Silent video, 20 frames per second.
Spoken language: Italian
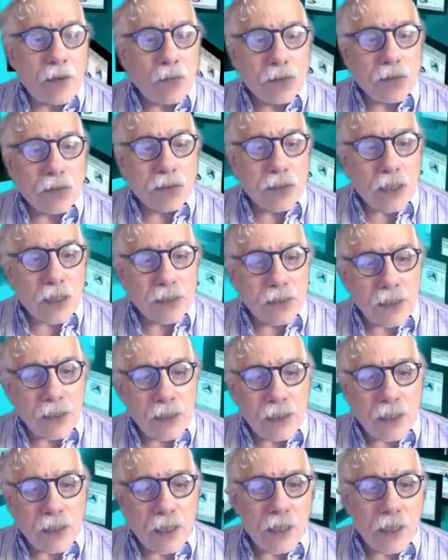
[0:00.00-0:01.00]
la corsa
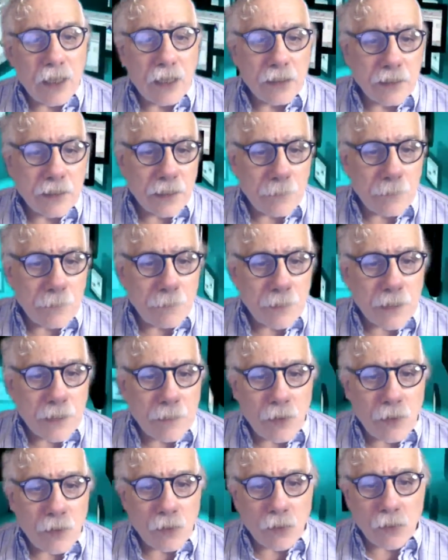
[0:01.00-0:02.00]
del,
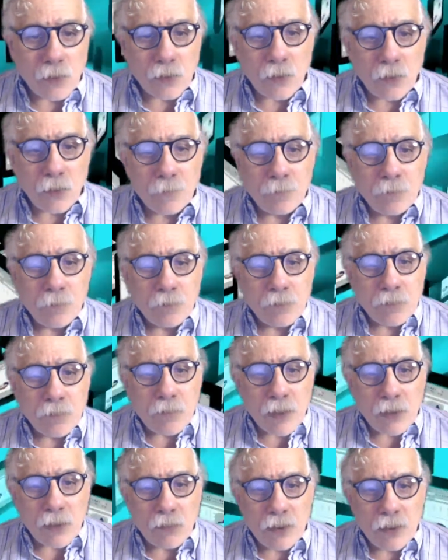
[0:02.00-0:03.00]
dell'epidemiologo
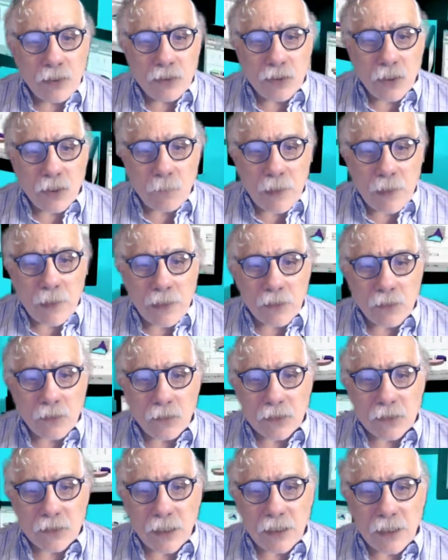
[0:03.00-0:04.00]
Pierluigi
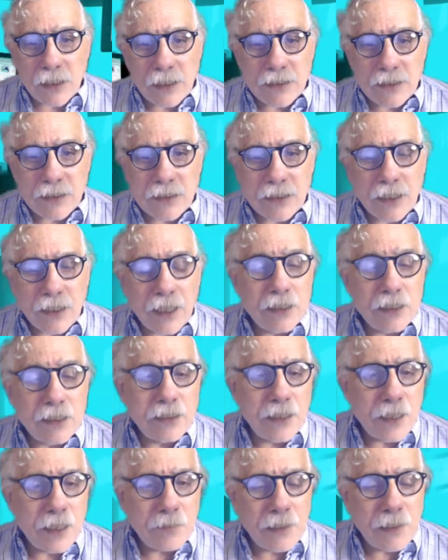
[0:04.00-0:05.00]
Lopalco tra le liste
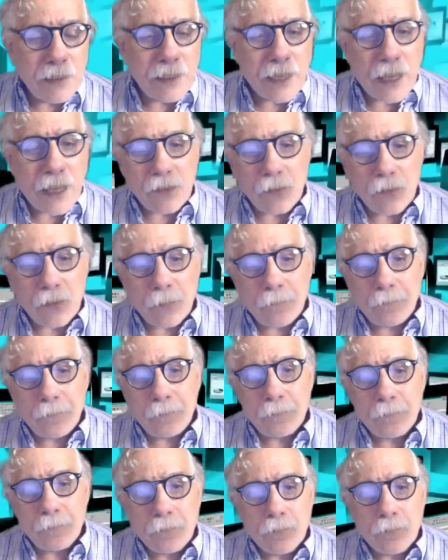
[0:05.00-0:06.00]
di Emiliano.